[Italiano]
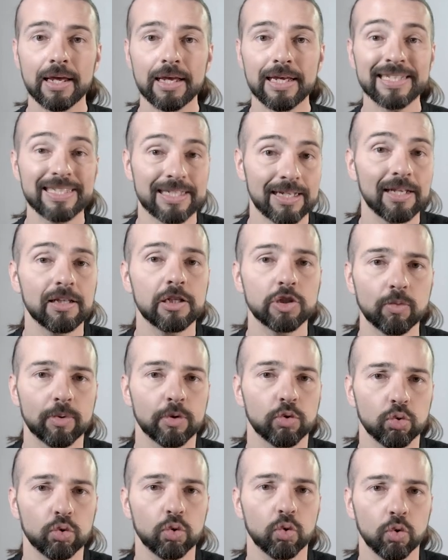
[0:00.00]
e si rende
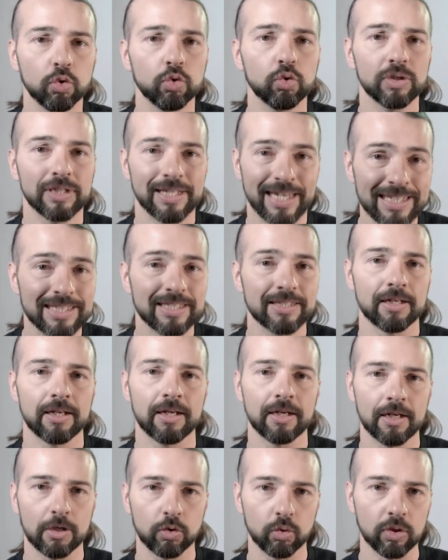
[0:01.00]
soprattutto conto di essere
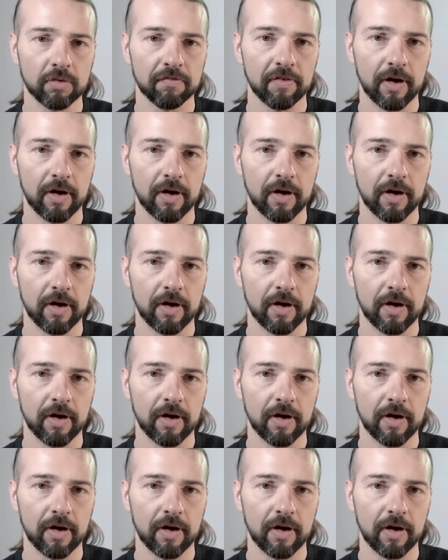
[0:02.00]
in grado di